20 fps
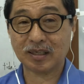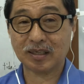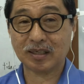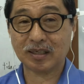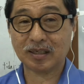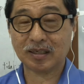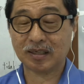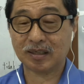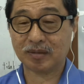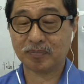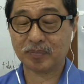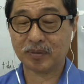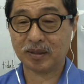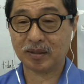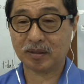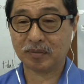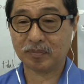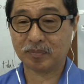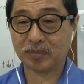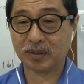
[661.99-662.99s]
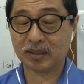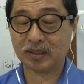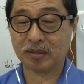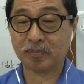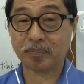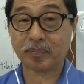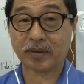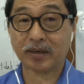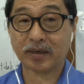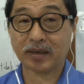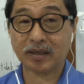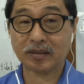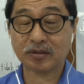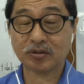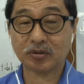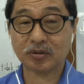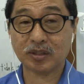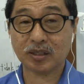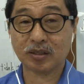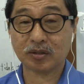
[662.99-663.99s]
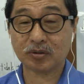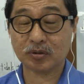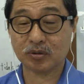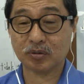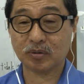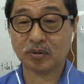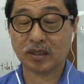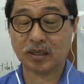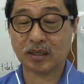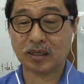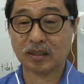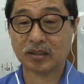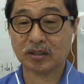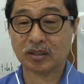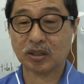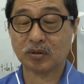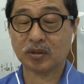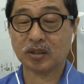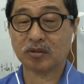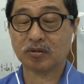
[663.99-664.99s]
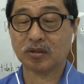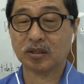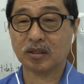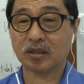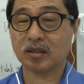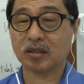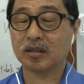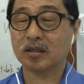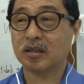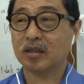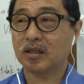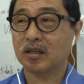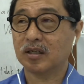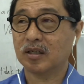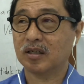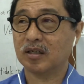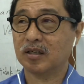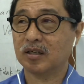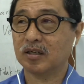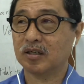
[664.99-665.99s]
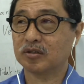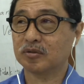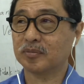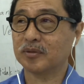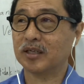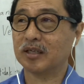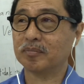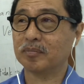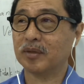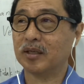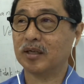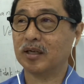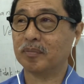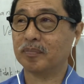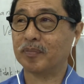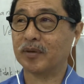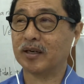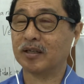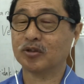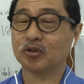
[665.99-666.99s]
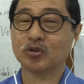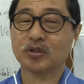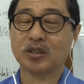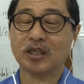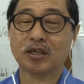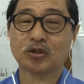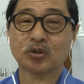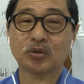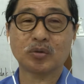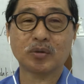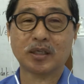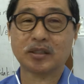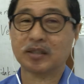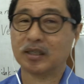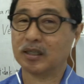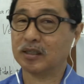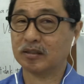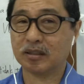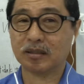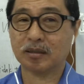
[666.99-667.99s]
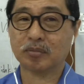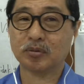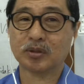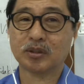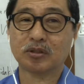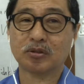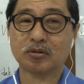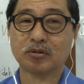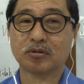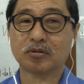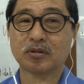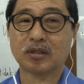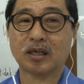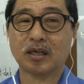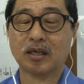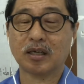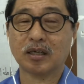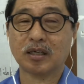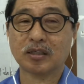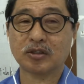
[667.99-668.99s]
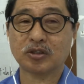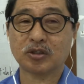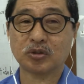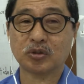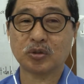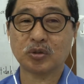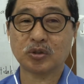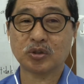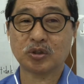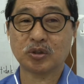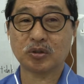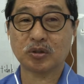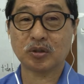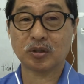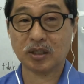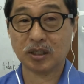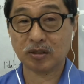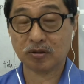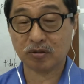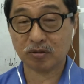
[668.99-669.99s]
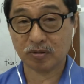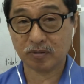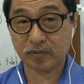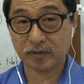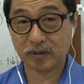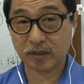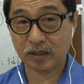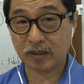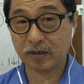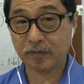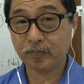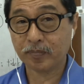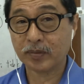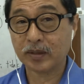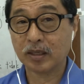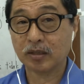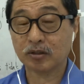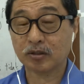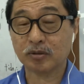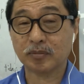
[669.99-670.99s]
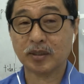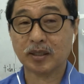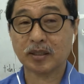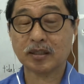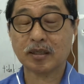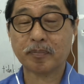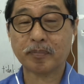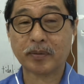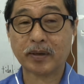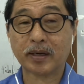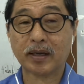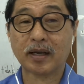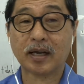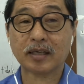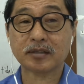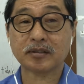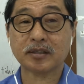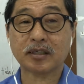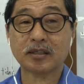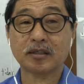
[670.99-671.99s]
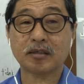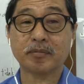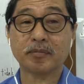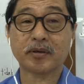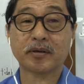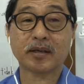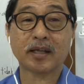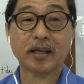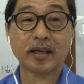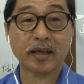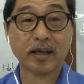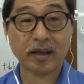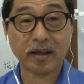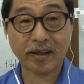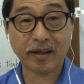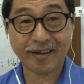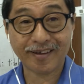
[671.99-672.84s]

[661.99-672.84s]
ya apa bikin perang dunia kedua atau itu ya eh, sebenarnya eh, perang dunia kedua saya tidak begitu suka judul, judul itu ya. Sebenarnya perang Asia Timur Raya.